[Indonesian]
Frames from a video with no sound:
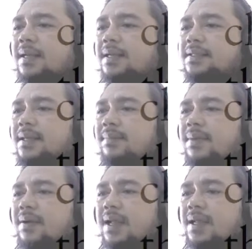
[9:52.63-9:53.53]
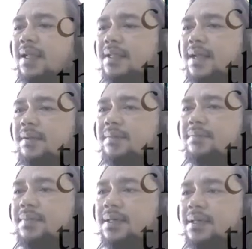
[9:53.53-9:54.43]
Nah, di sini barulah kita
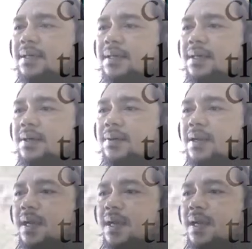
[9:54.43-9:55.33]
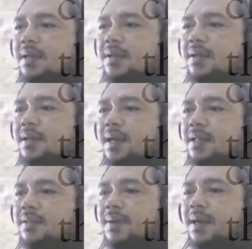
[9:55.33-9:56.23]
menggunakan
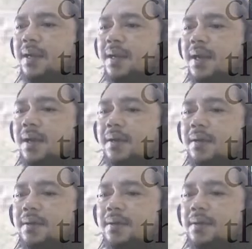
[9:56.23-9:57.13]
alat peraga